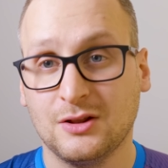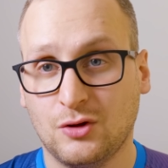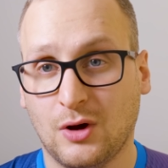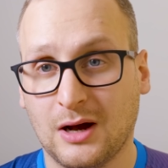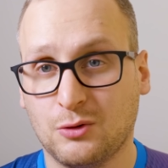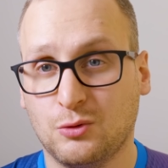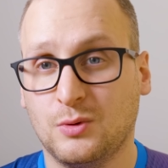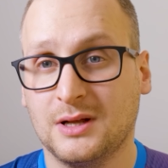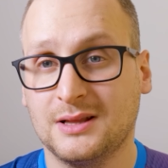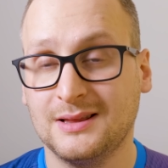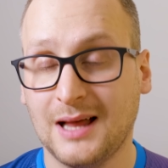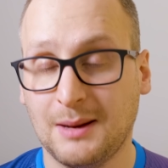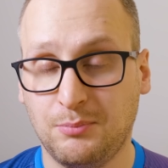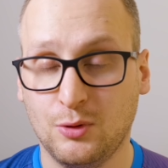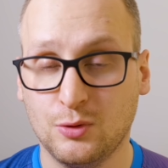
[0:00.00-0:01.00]
To akurat
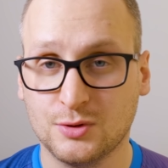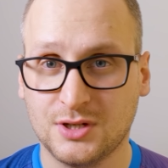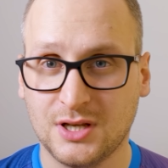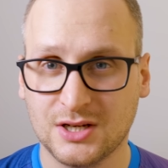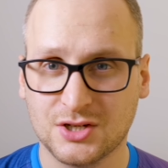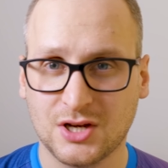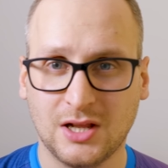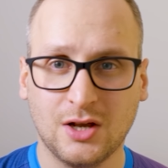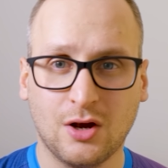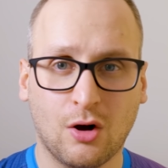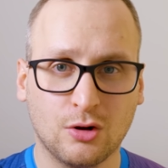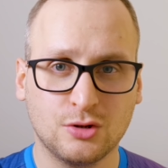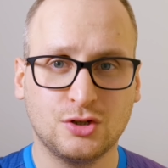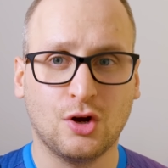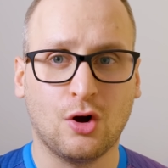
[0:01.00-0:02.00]
na plus, jeżeli
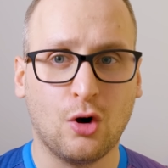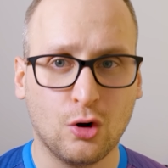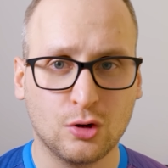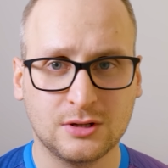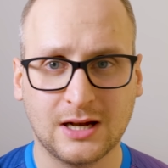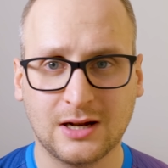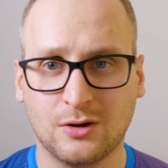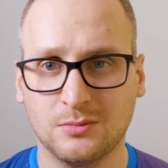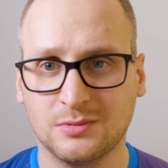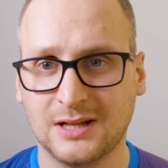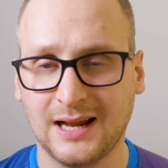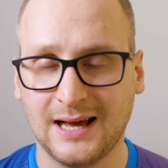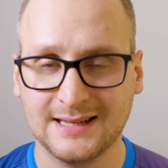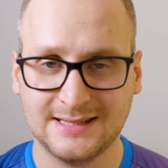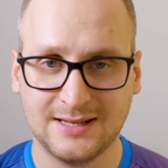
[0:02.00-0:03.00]
chodzi o taką
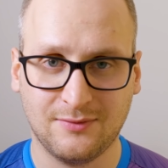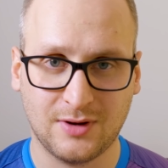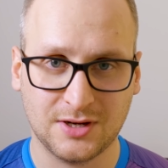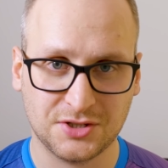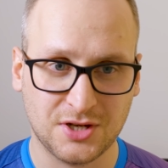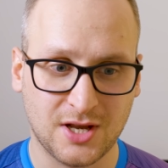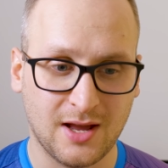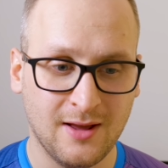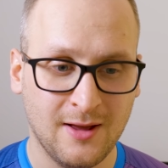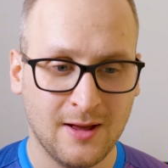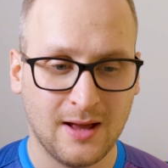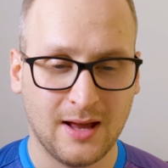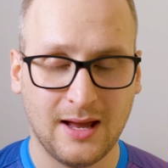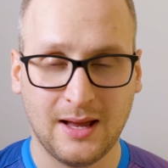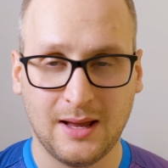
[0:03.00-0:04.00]
kreację właśnie
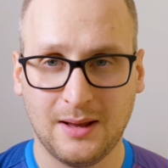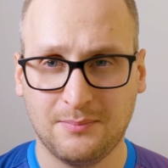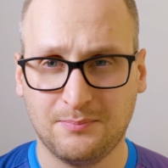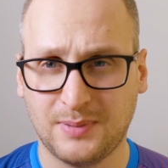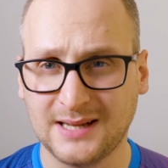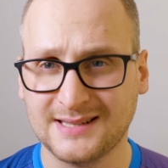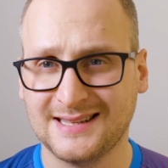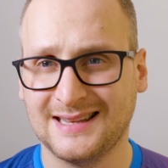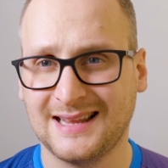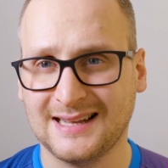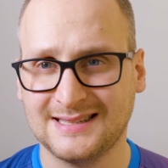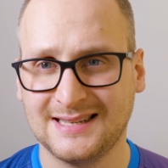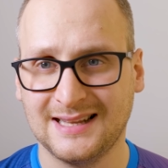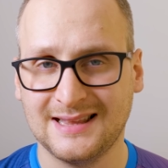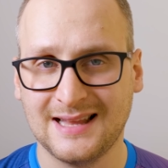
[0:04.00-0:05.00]
e,
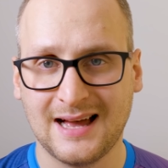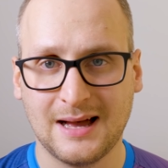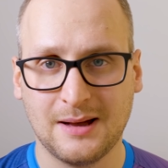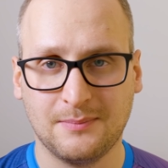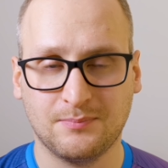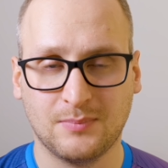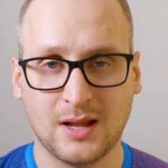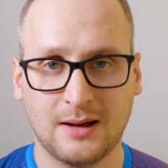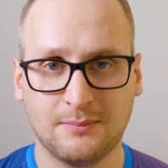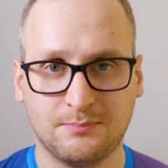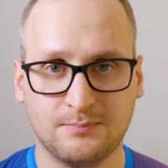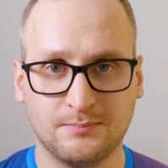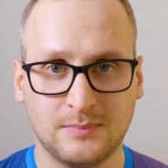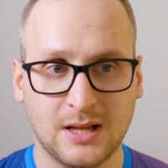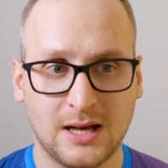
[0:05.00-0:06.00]
prezentację na, na,
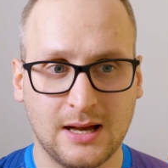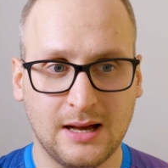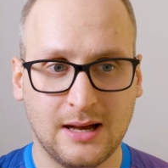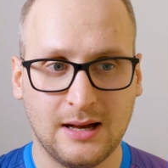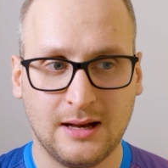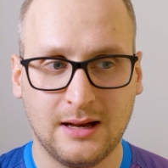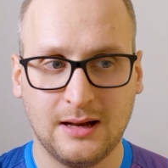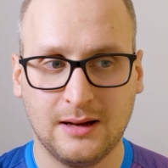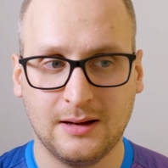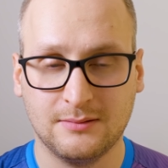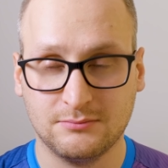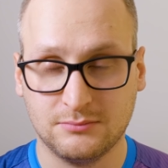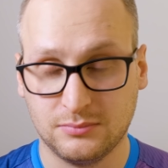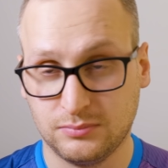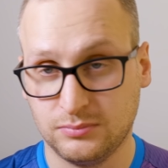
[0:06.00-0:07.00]
na,
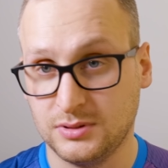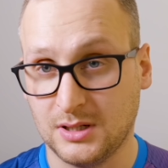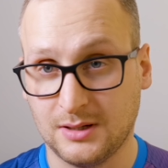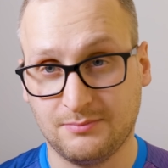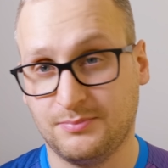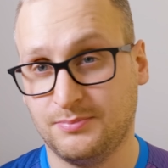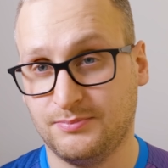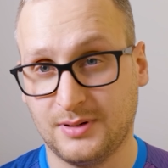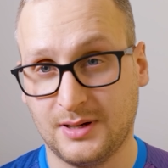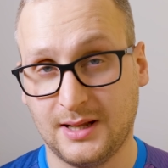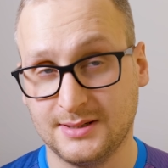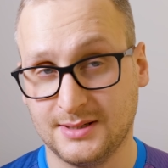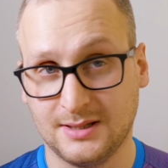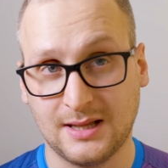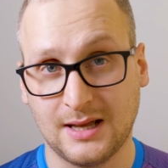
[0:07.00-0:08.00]
na
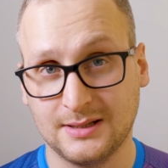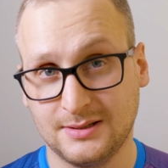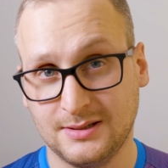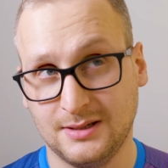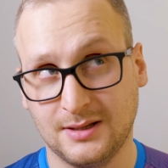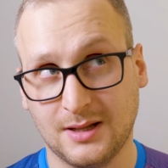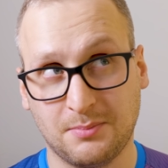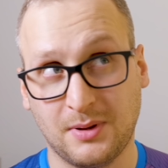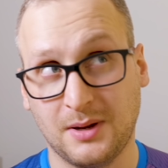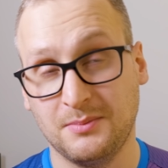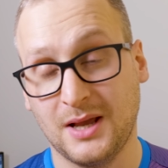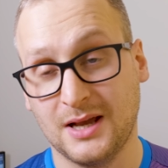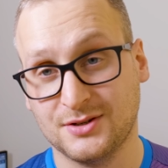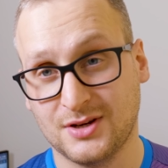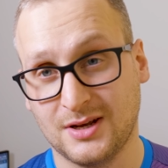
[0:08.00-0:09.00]
prezentacji, na
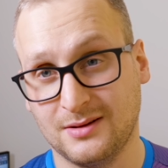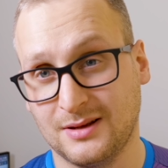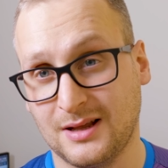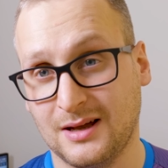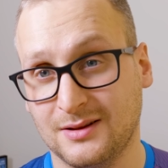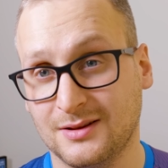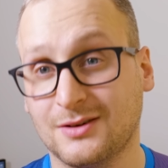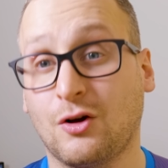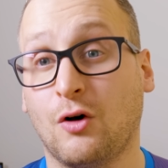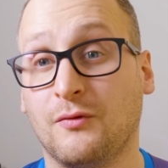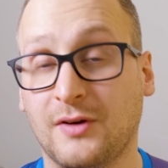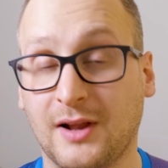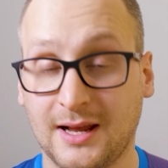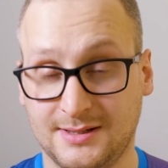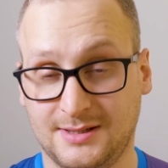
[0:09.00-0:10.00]
premierze, na
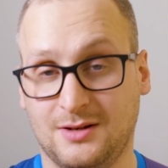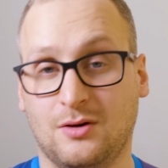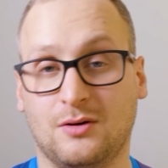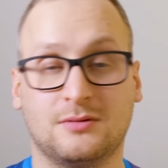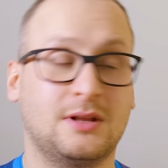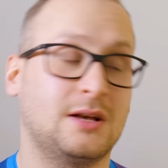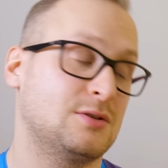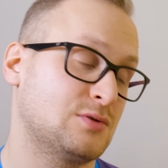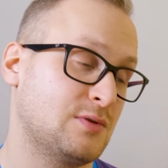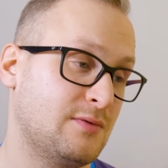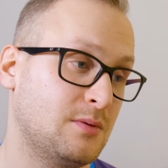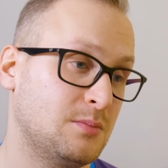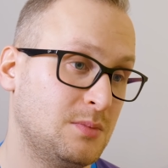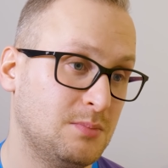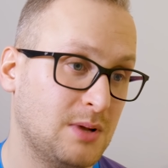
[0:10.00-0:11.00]
konferencji. O, tego
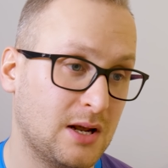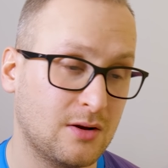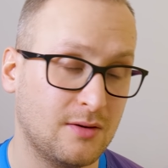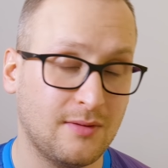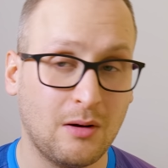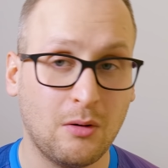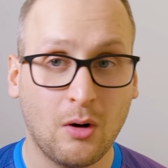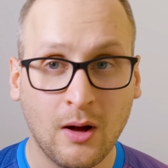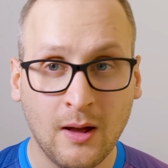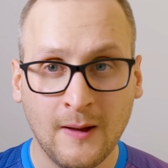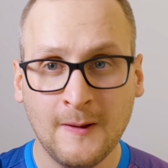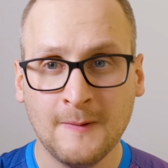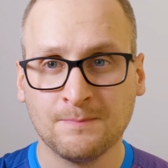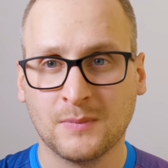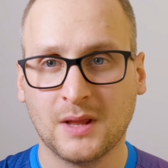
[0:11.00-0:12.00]
słowa mi brakowało,
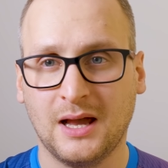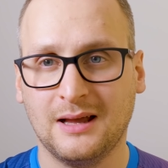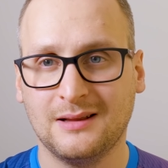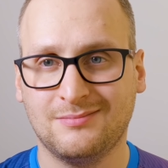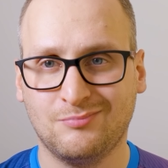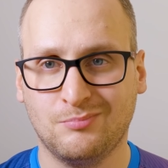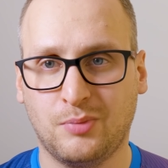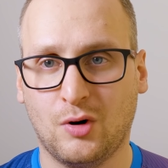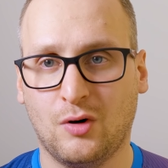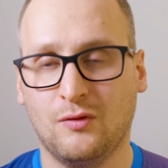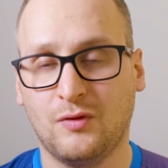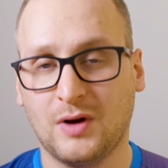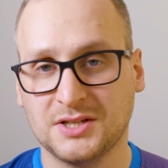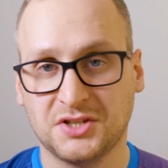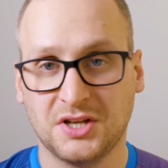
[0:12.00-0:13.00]
e, bo
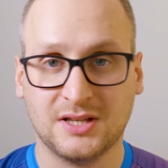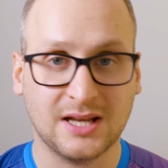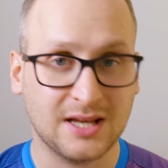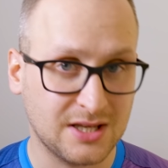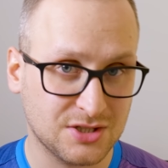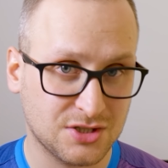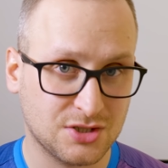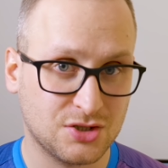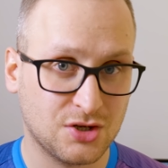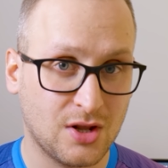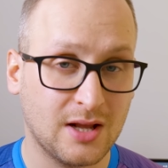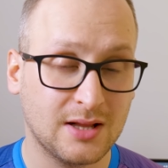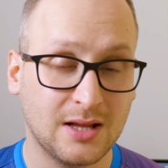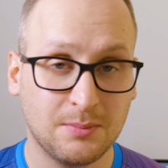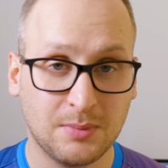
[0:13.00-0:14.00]
właśnie takie rzeczy
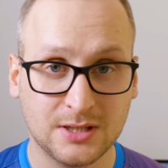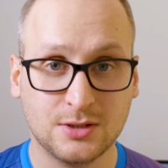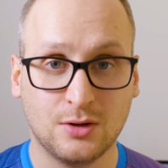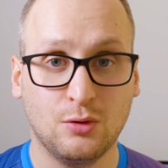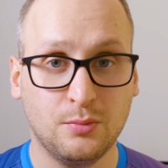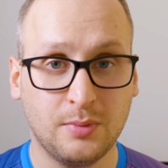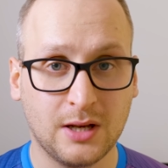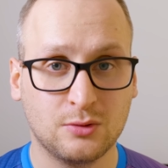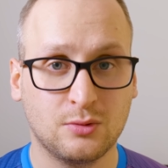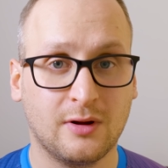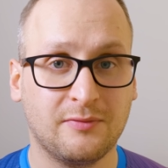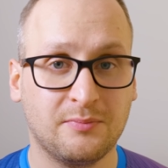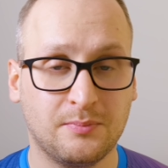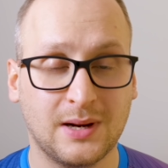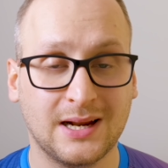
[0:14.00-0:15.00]
które ja najbardziej lubię,
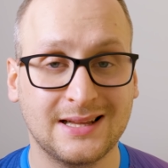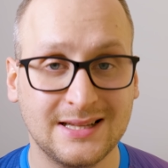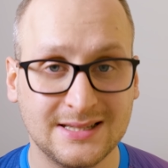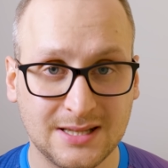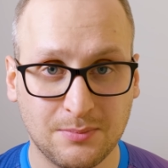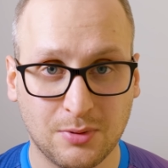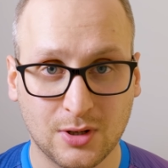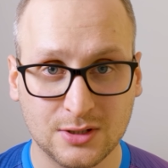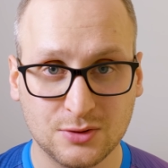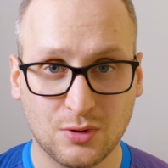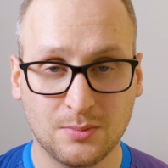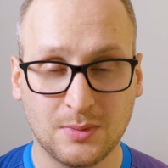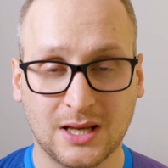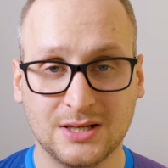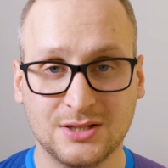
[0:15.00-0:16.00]
które w praktyce
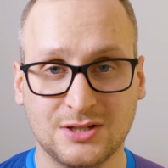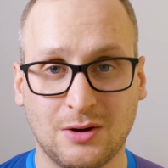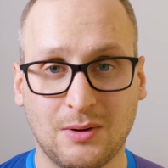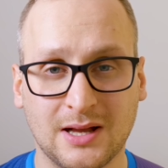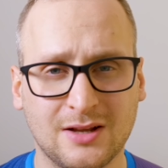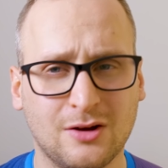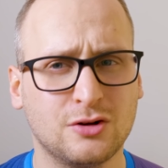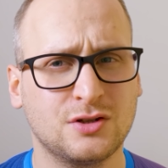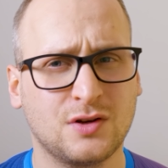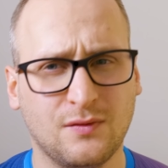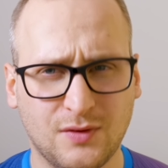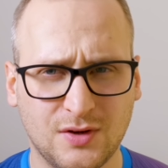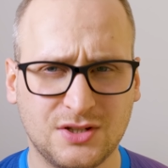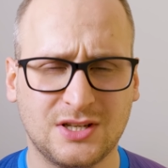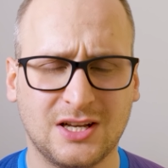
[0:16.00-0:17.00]
pokazują jakieś działanie.
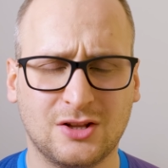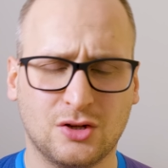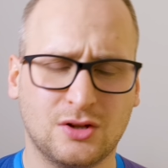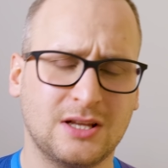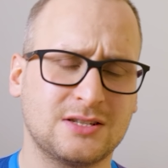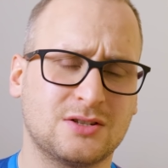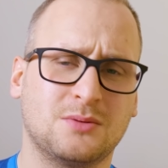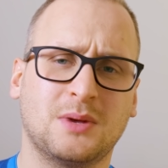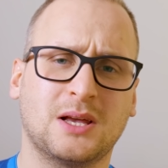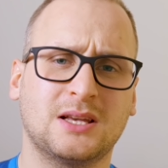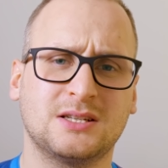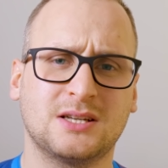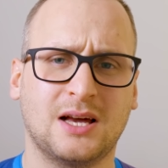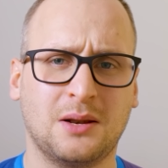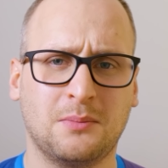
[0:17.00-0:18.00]
Oczywiście to te są
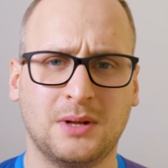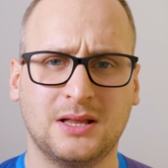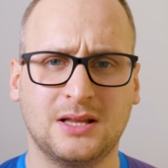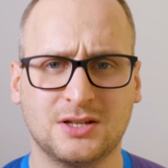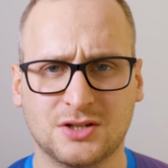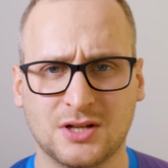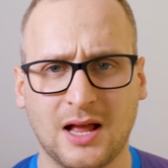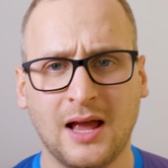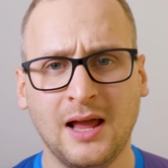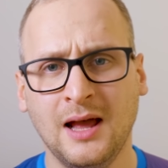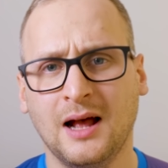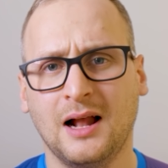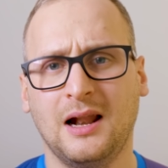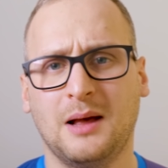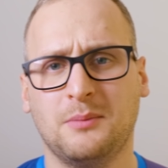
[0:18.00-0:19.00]
jakieś hermetyczne,
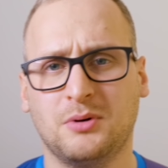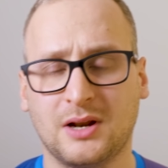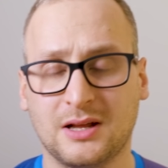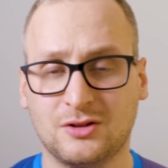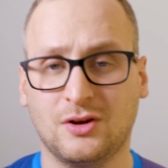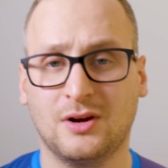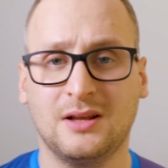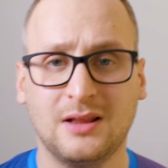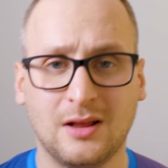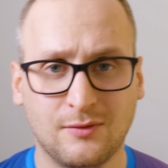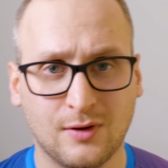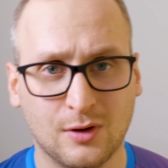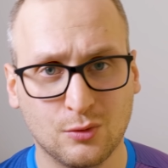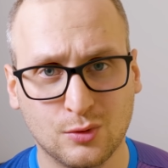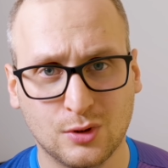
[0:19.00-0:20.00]
laboratoryjne
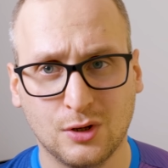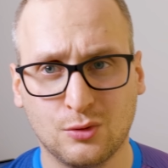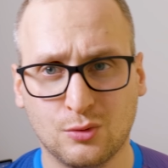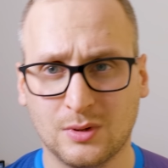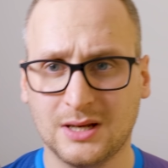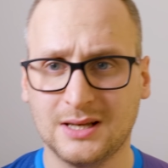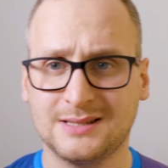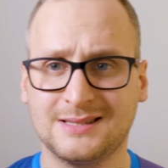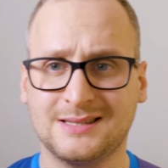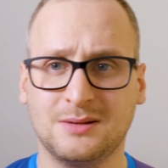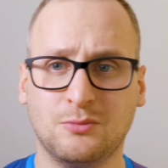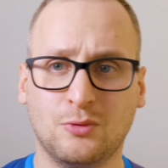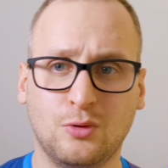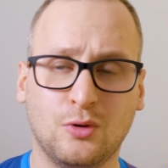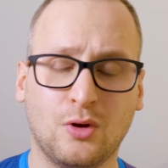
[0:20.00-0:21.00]
warunki, które
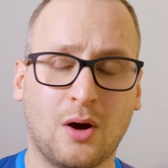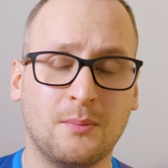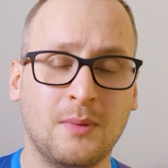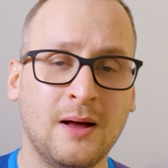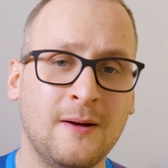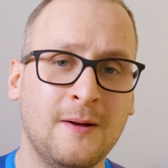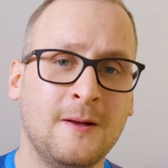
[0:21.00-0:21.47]
symulują,